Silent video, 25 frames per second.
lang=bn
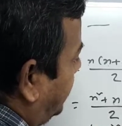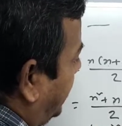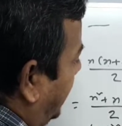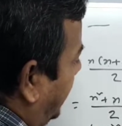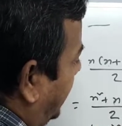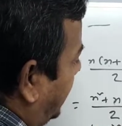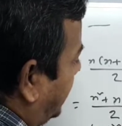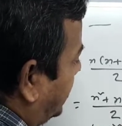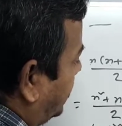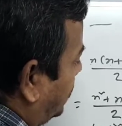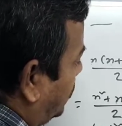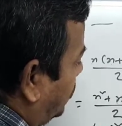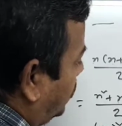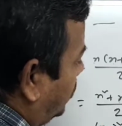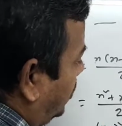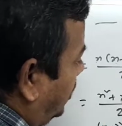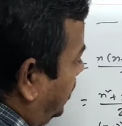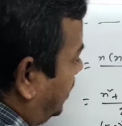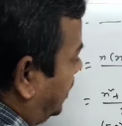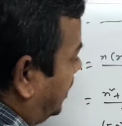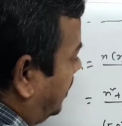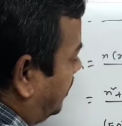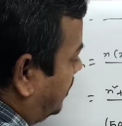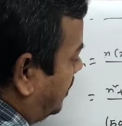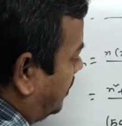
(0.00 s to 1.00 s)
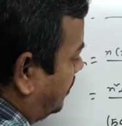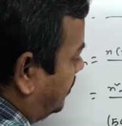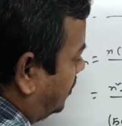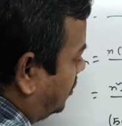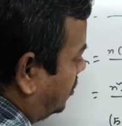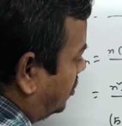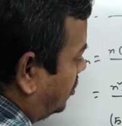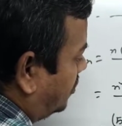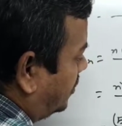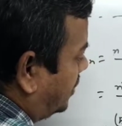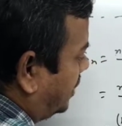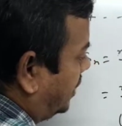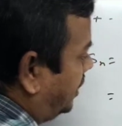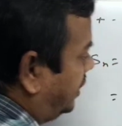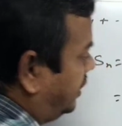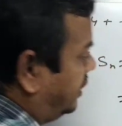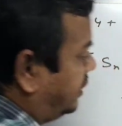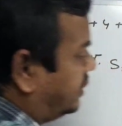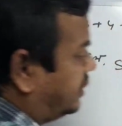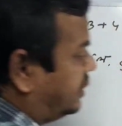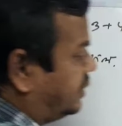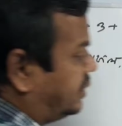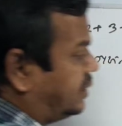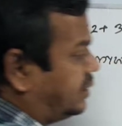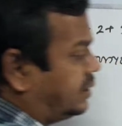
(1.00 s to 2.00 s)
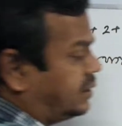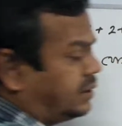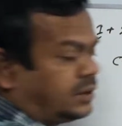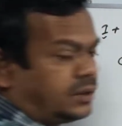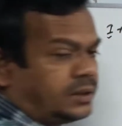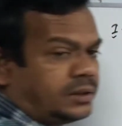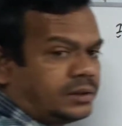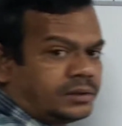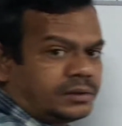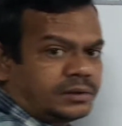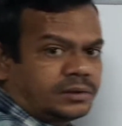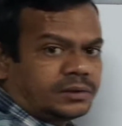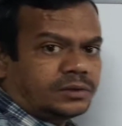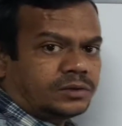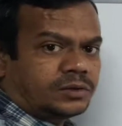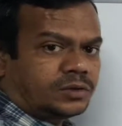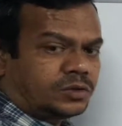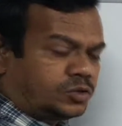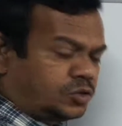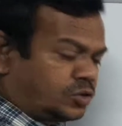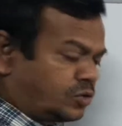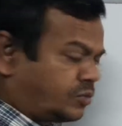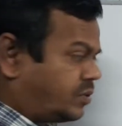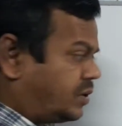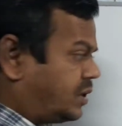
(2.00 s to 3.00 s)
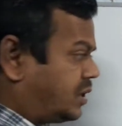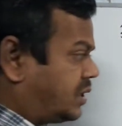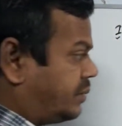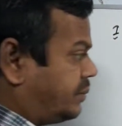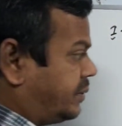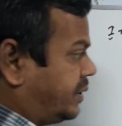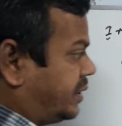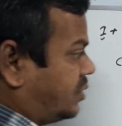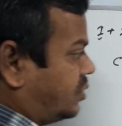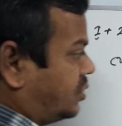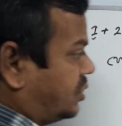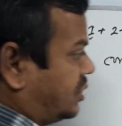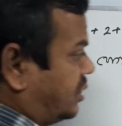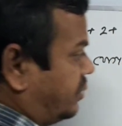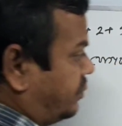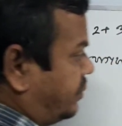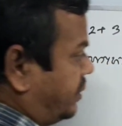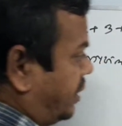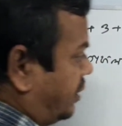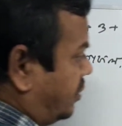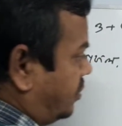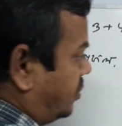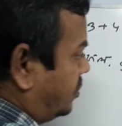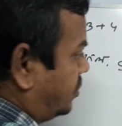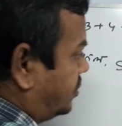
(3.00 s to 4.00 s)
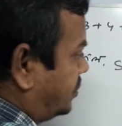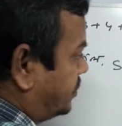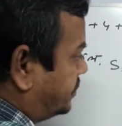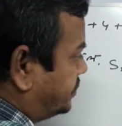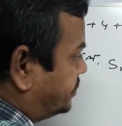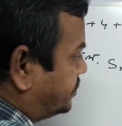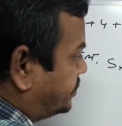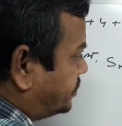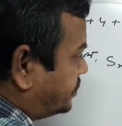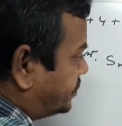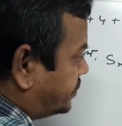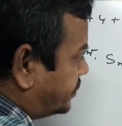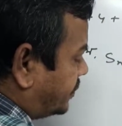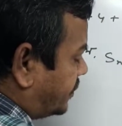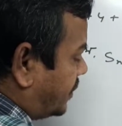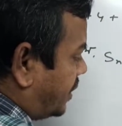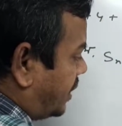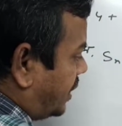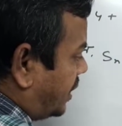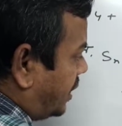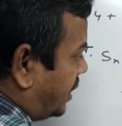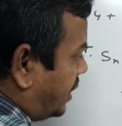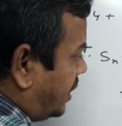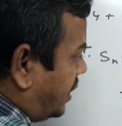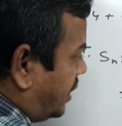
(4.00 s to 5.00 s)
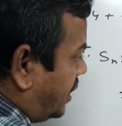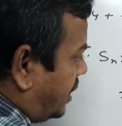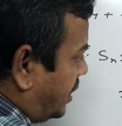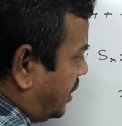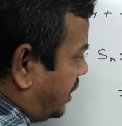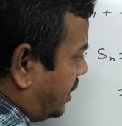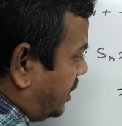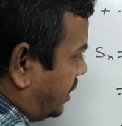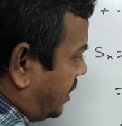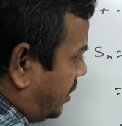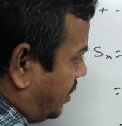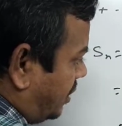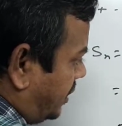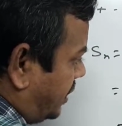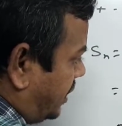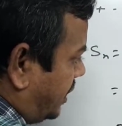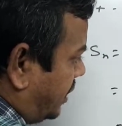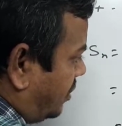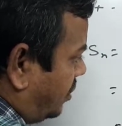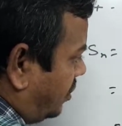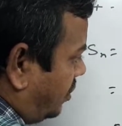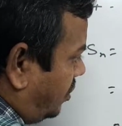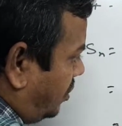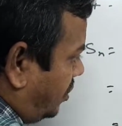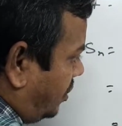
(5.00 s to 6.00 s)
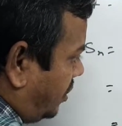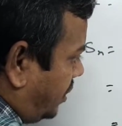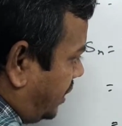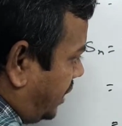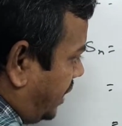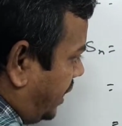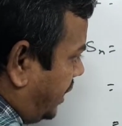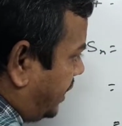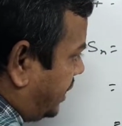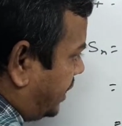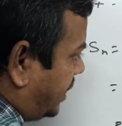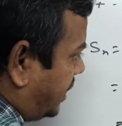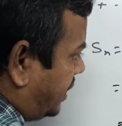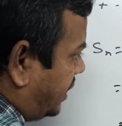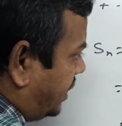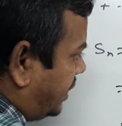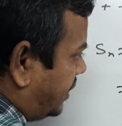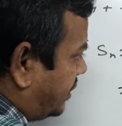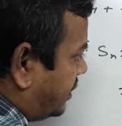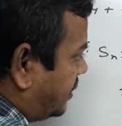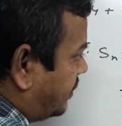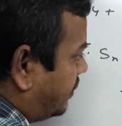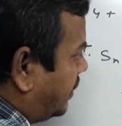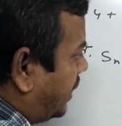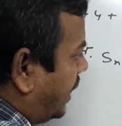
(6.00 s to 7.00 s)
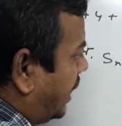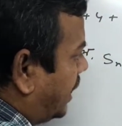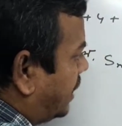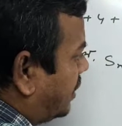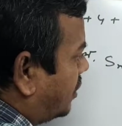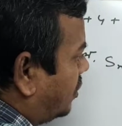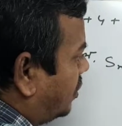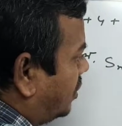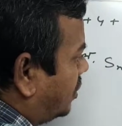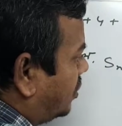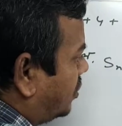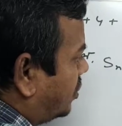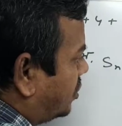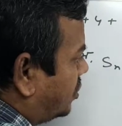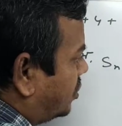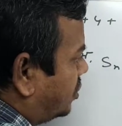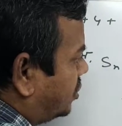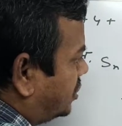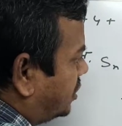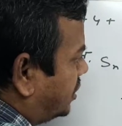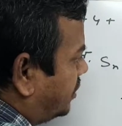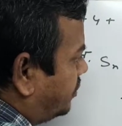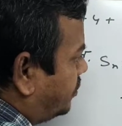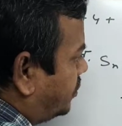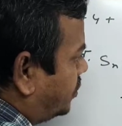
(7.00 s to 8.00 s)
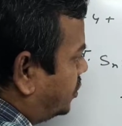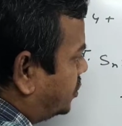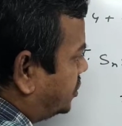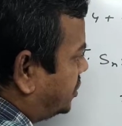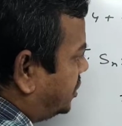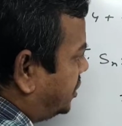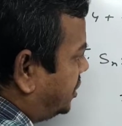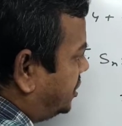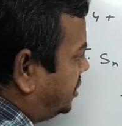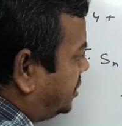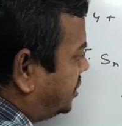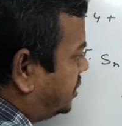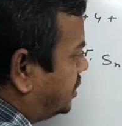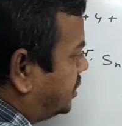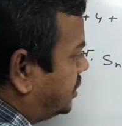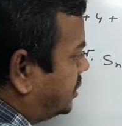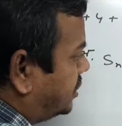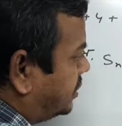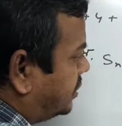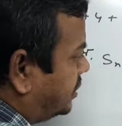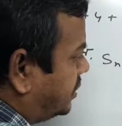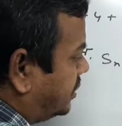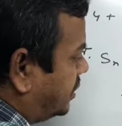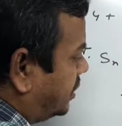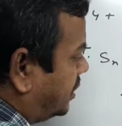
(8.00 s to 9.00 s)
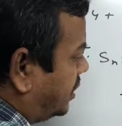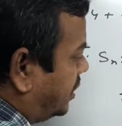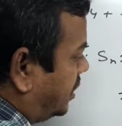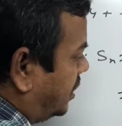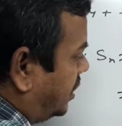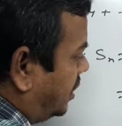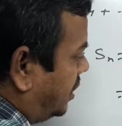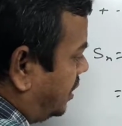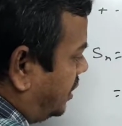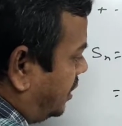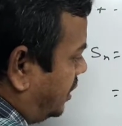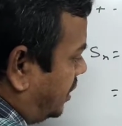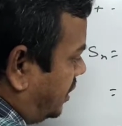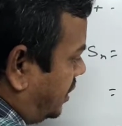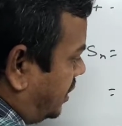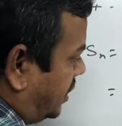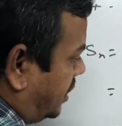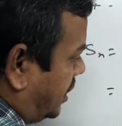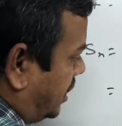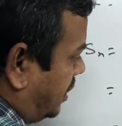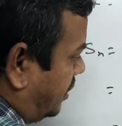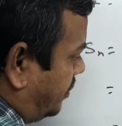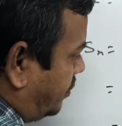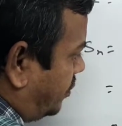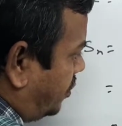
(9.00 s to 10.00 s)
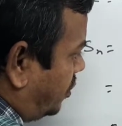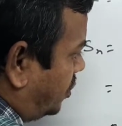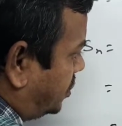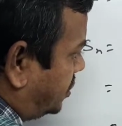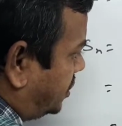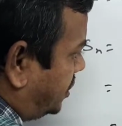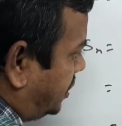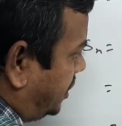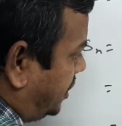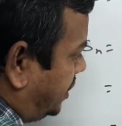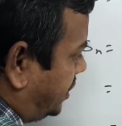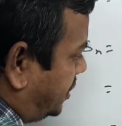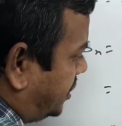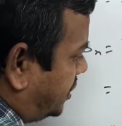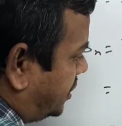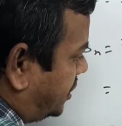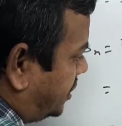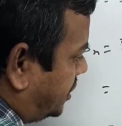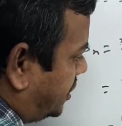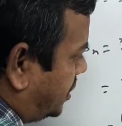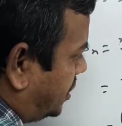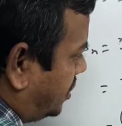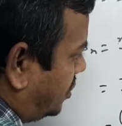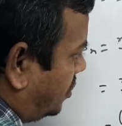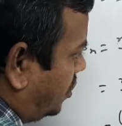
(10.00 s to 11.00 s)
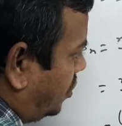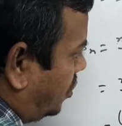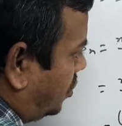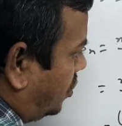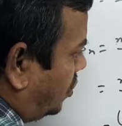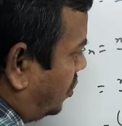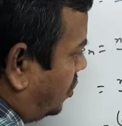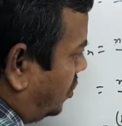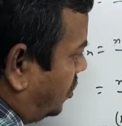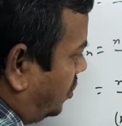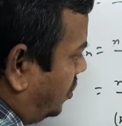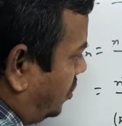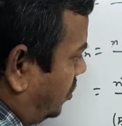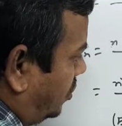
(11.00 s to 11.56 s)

ভাগ দুই এভাবে তোমরা যোগফলটা বের করতে পারো তাহলে দেখো এটা আর এটা ভাগ করলে কথা হচ্ছে পঁচিশ তাহলে পঁচিশ গুণন